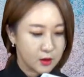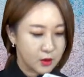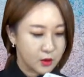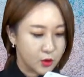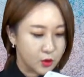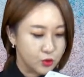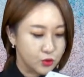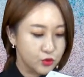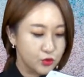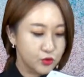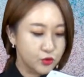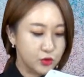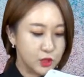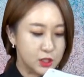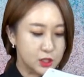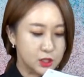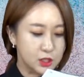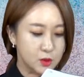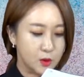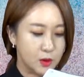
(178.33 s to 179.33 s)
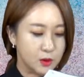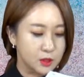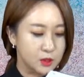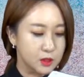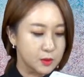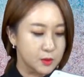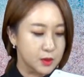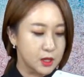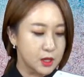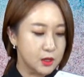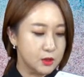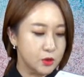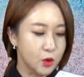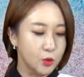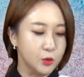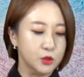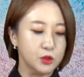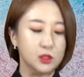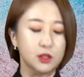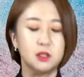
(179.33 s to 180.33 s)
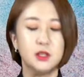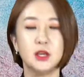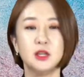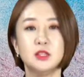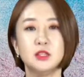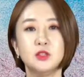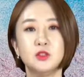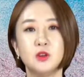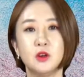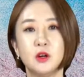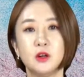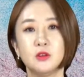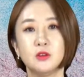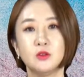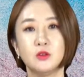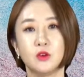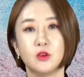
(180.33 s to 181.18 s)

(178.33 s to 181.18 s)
어, 두루누리 지원금을 너무 늦게 신청하는